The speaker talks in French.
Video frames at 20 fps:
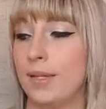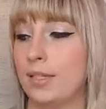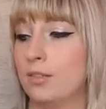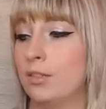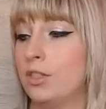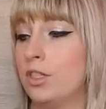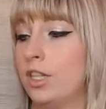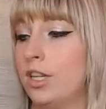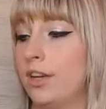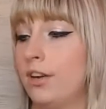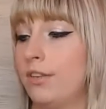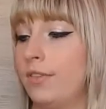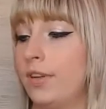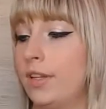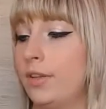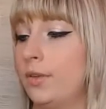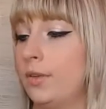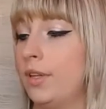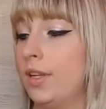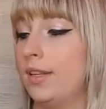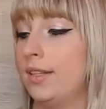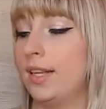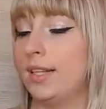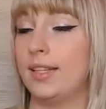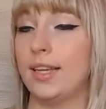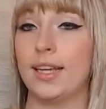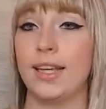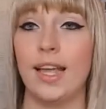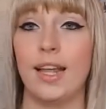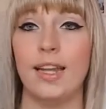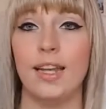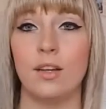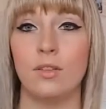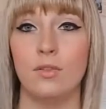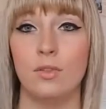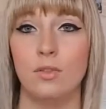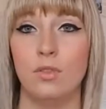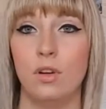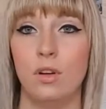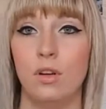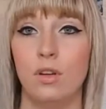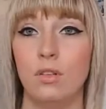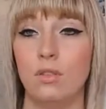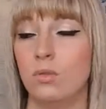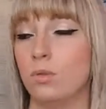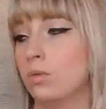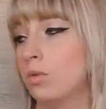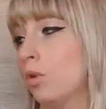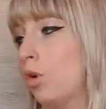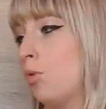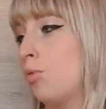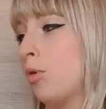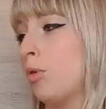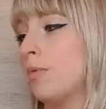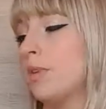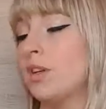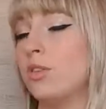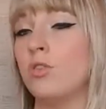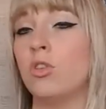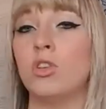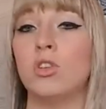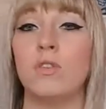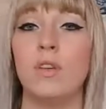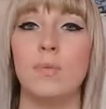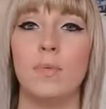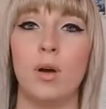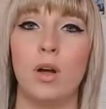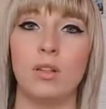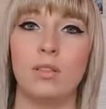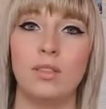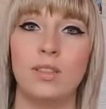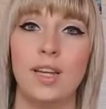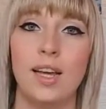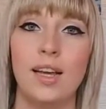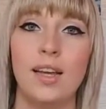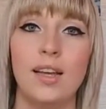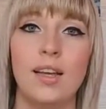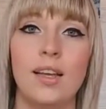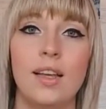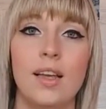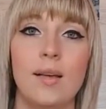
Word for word: parce que j'ai en fait des intercalaires dedans donc le premier jour je vais prendre ça